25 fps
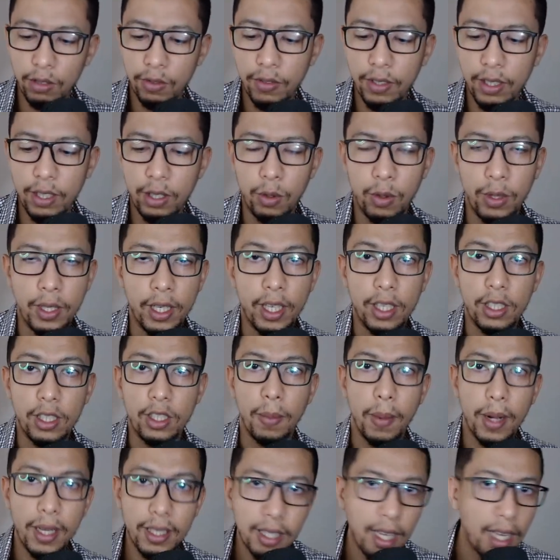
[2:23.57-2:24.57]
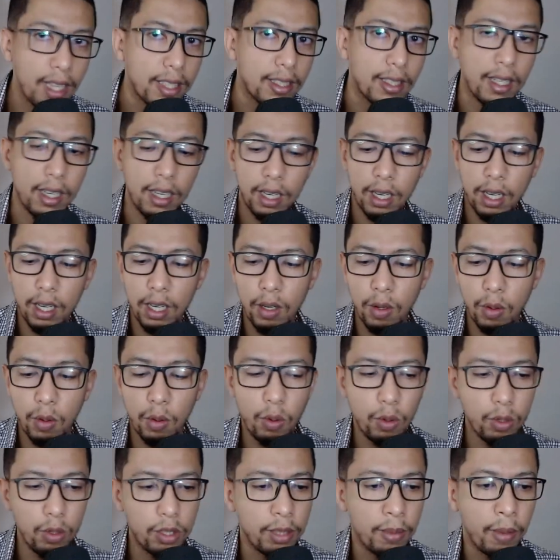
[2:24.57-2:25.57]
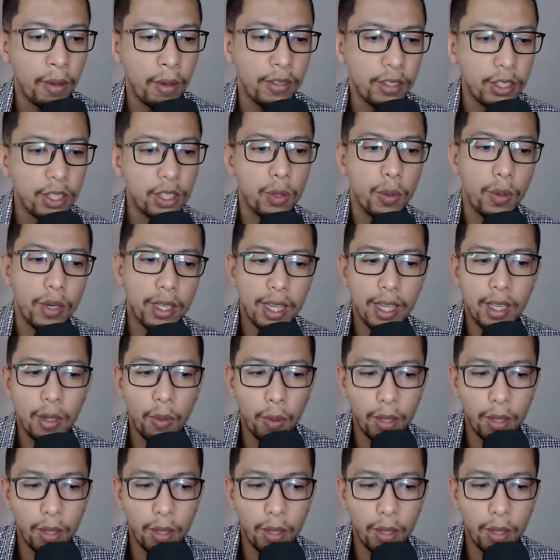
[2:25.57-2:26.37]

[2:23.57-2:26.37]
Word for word: فيديو يعني كيجي مختصر وكلشي ما فيش شي وقت اللي هو